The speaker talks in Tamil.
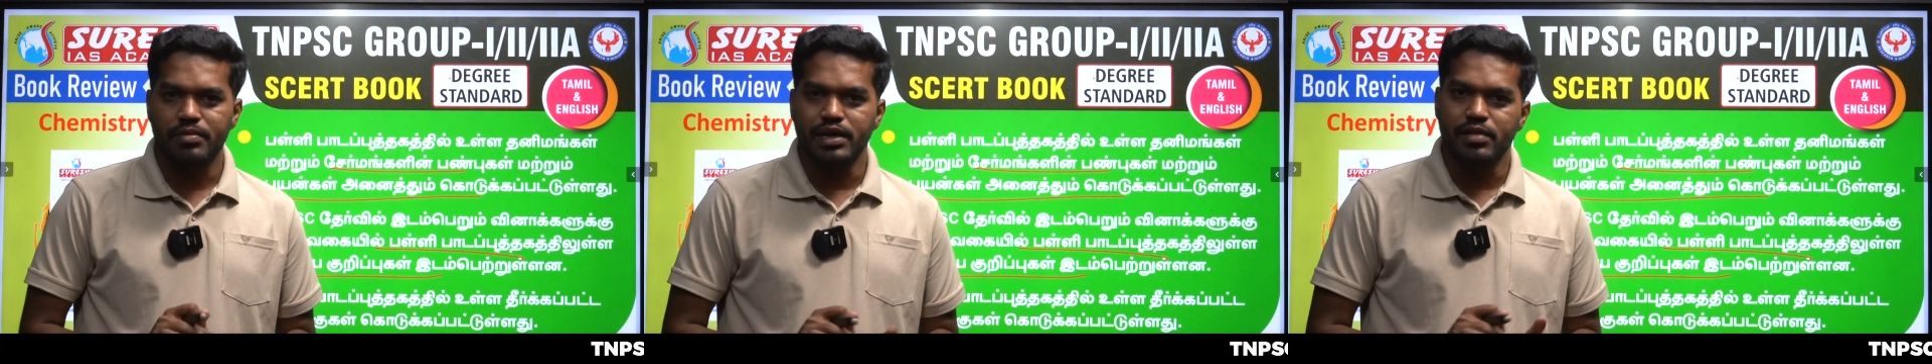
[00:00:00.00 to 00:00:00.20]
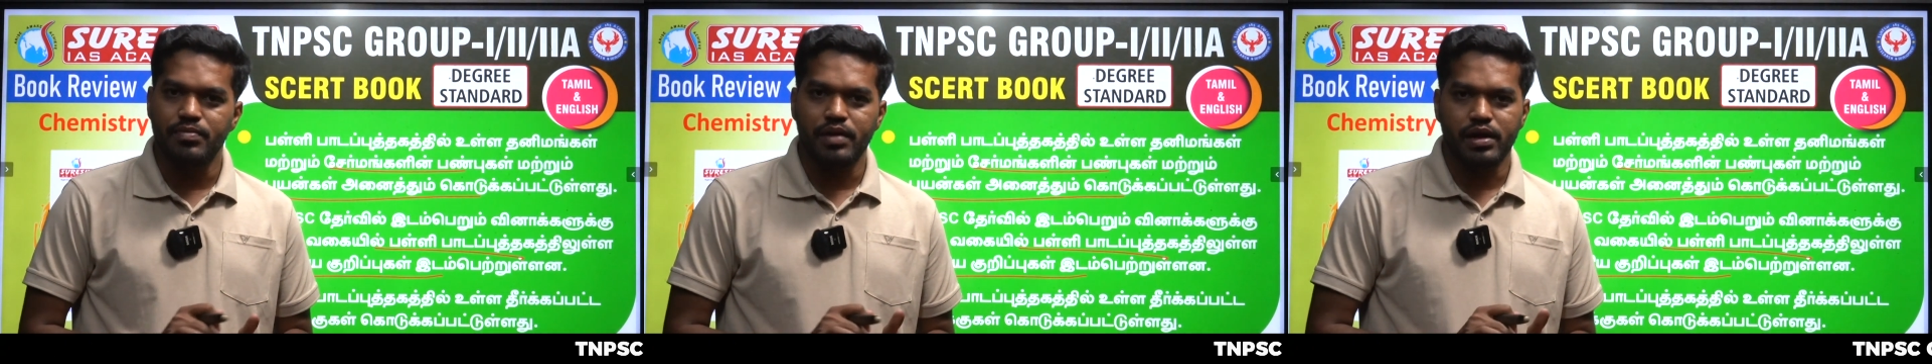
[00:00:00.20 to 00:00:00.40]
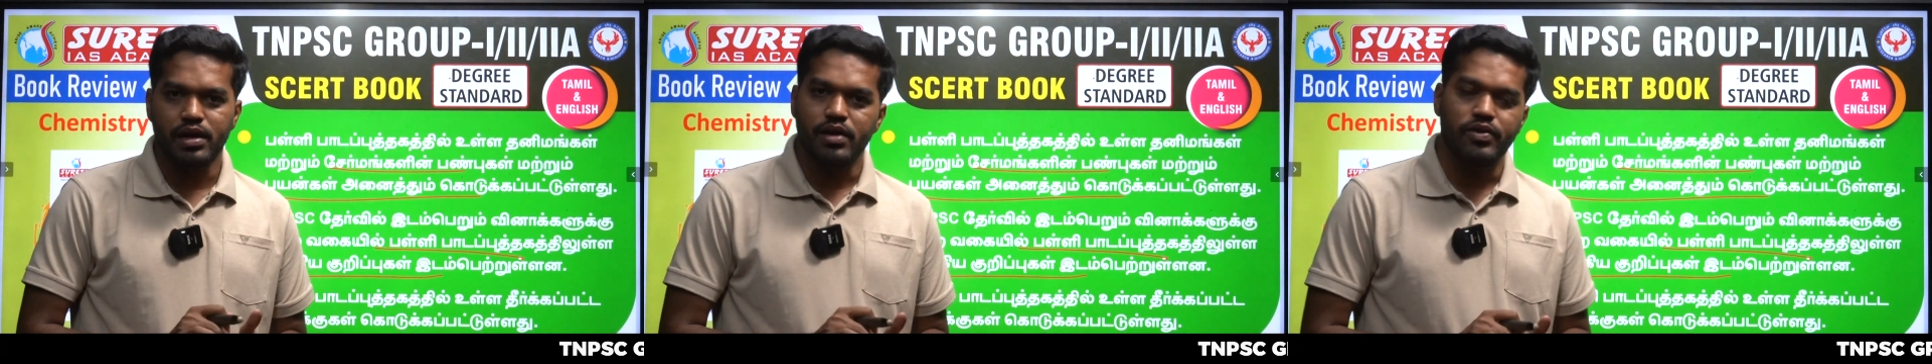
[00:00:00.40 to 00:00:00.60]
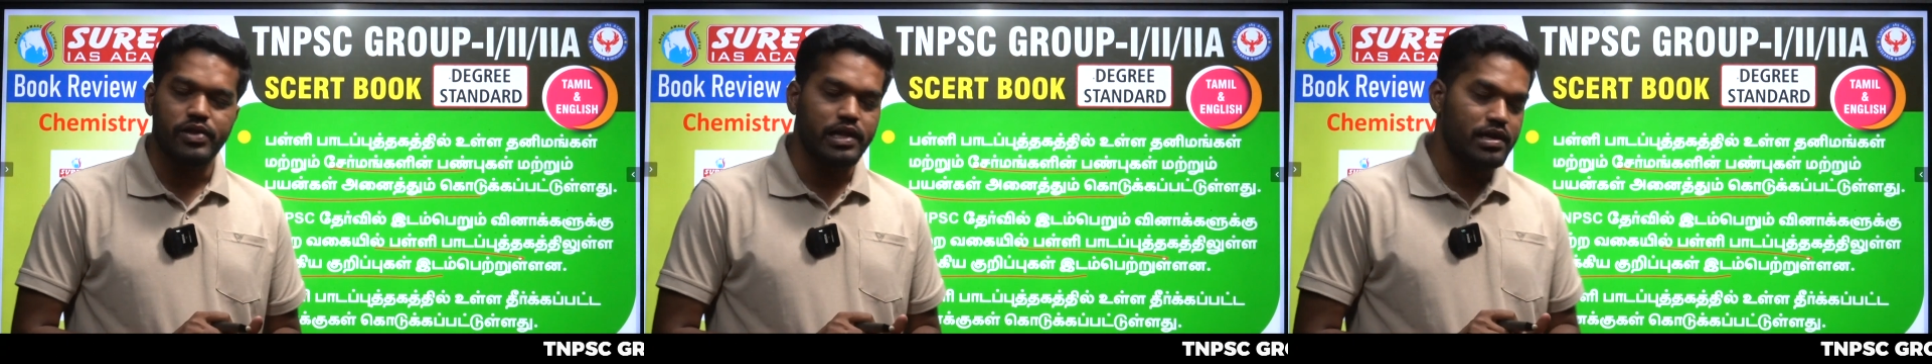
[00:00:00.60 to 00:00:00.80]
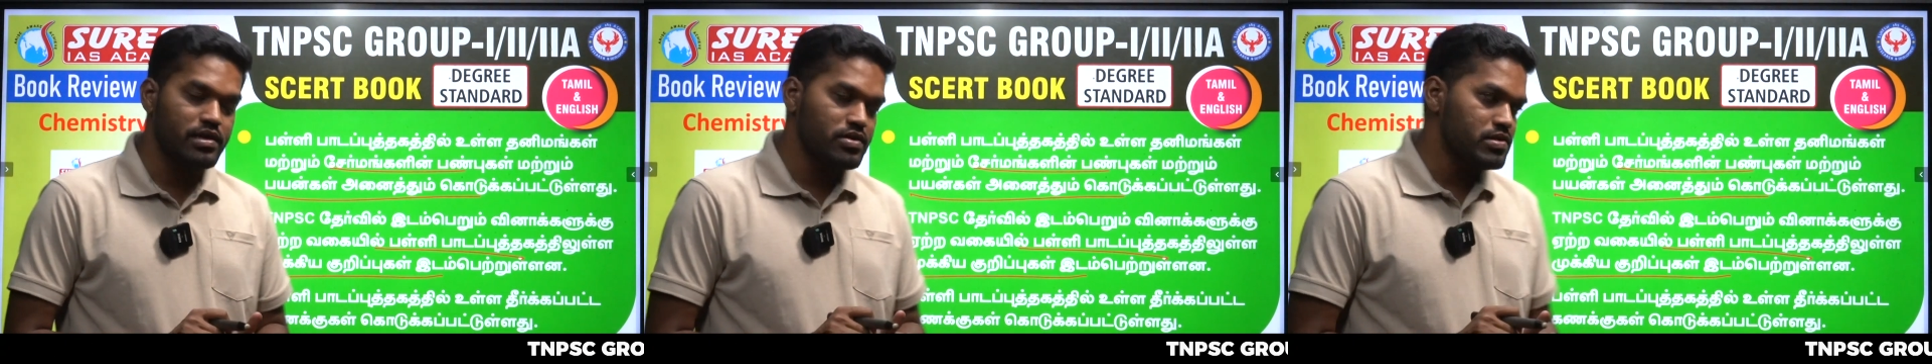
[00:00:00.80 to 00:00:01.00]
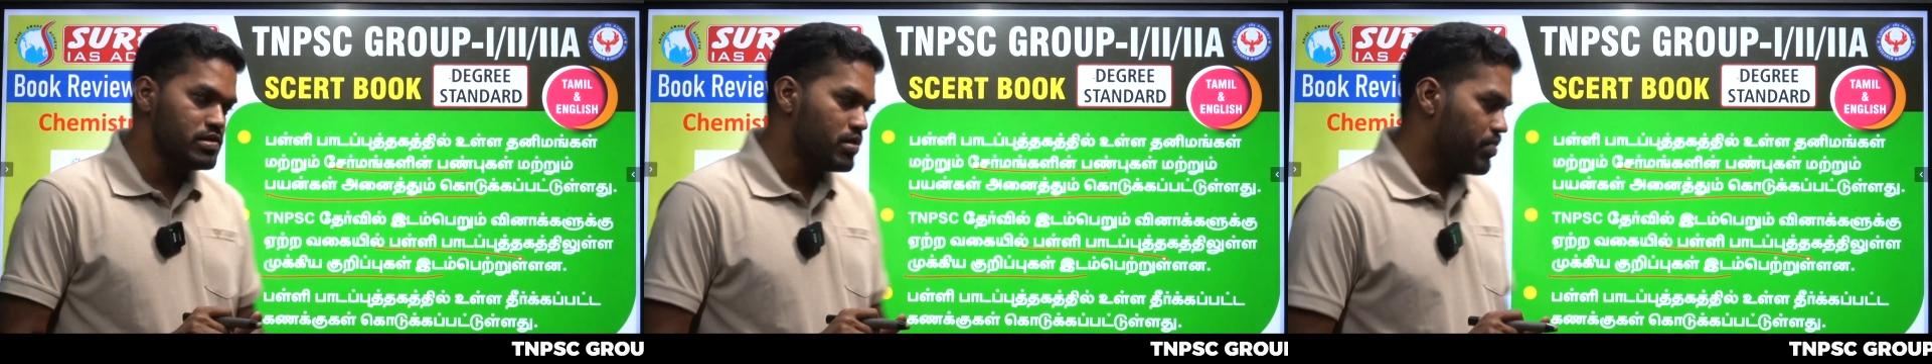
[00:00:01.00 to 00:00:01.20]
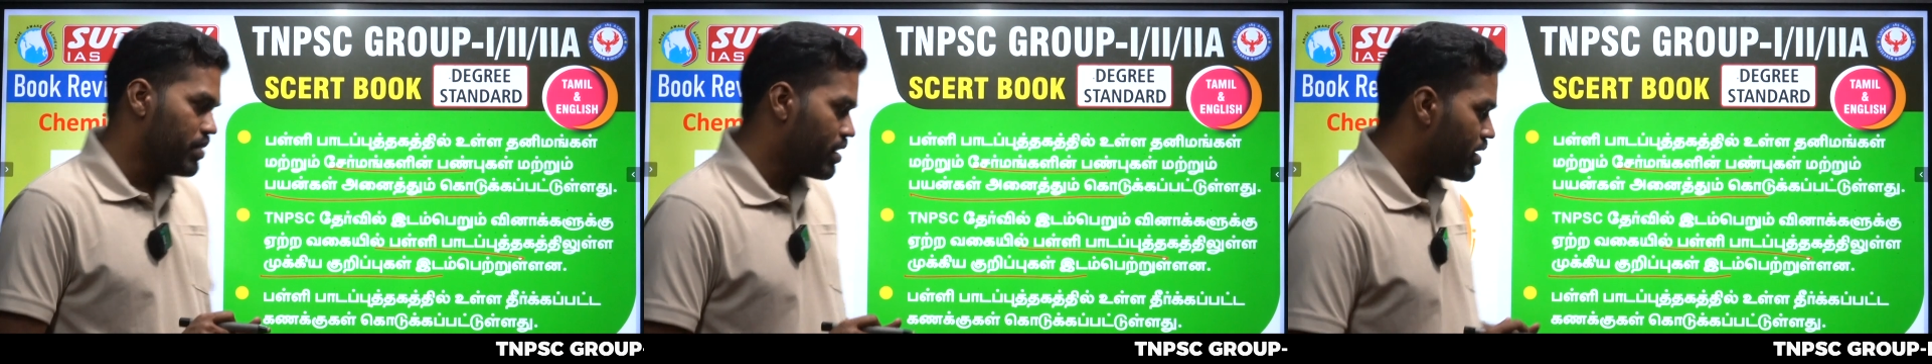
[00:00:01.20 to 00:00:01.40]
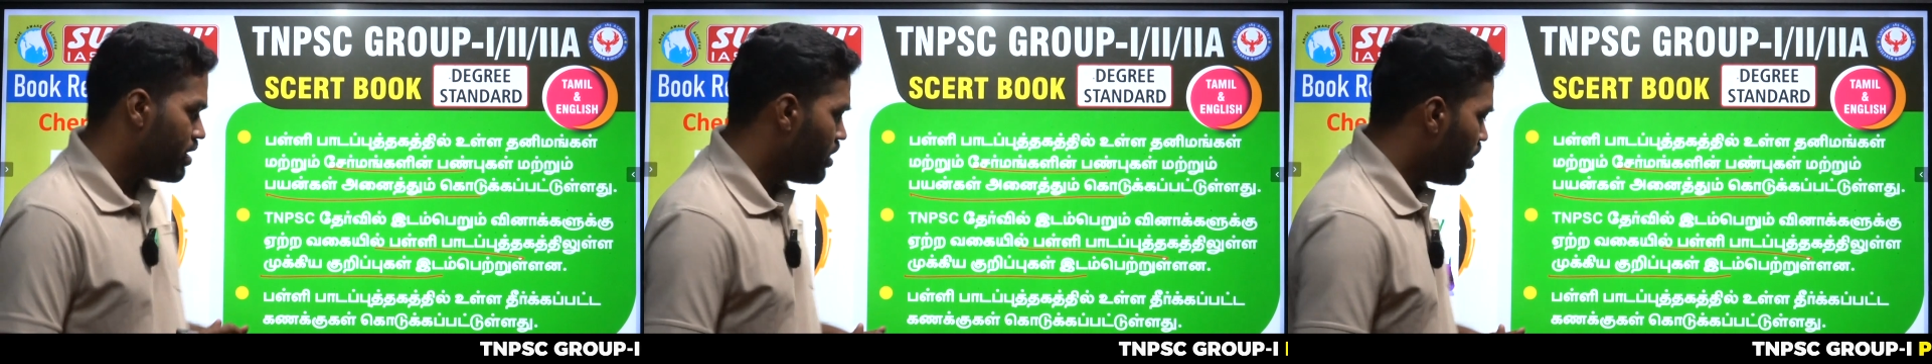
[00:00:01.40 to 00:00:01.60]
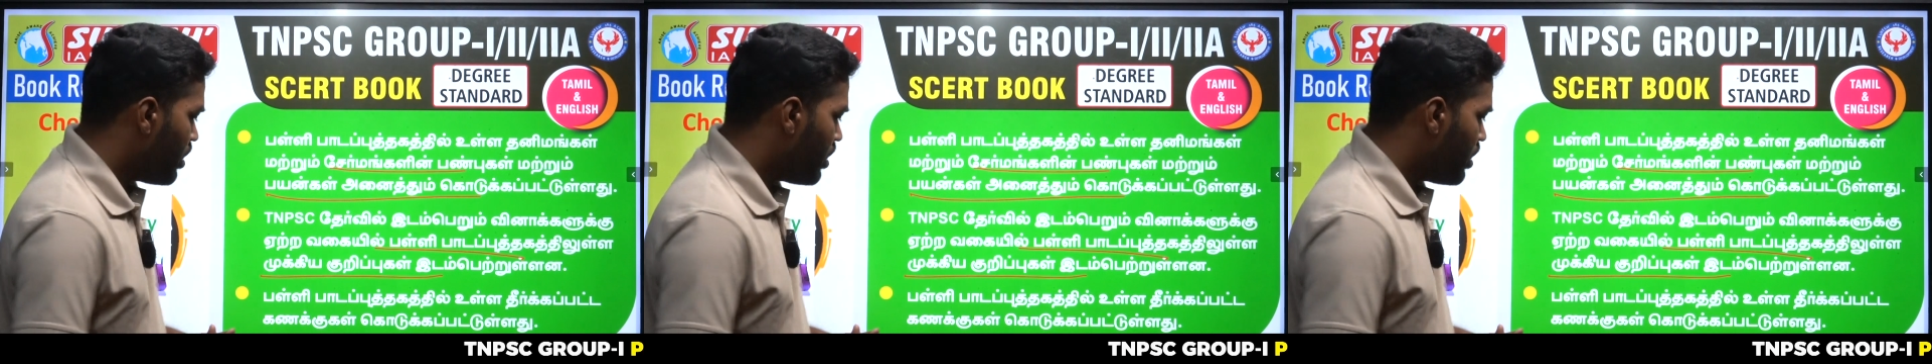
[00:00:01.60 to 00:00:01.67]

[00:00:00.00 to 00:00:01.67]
பண்ணியிருப்பாங்கன்னா இதில் வந்து எடுத்து வச்சிருப்பாங்க